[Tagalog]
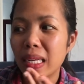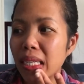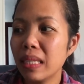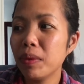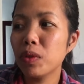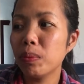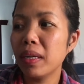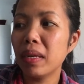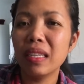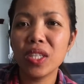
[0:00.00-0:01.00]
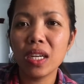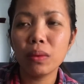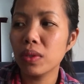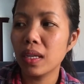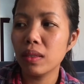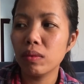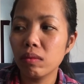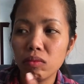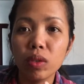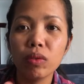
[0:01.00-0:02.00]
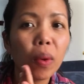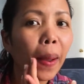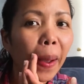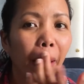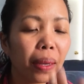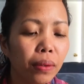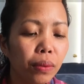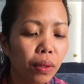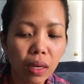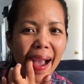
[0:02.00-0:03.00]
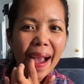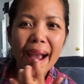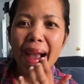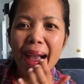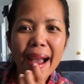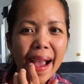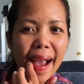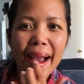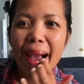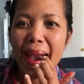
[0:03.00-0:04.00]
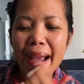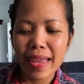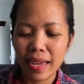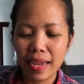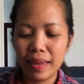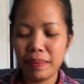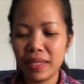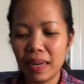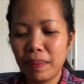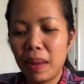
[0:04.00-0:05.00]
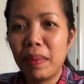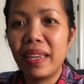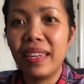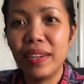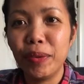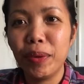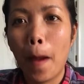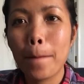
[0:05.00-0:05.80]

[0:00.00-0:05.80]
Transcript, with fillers: Kasi yung strawberry pa, hindi siya sa akin yung, ano, yung ko nga. Yan, masarap kamayin ano.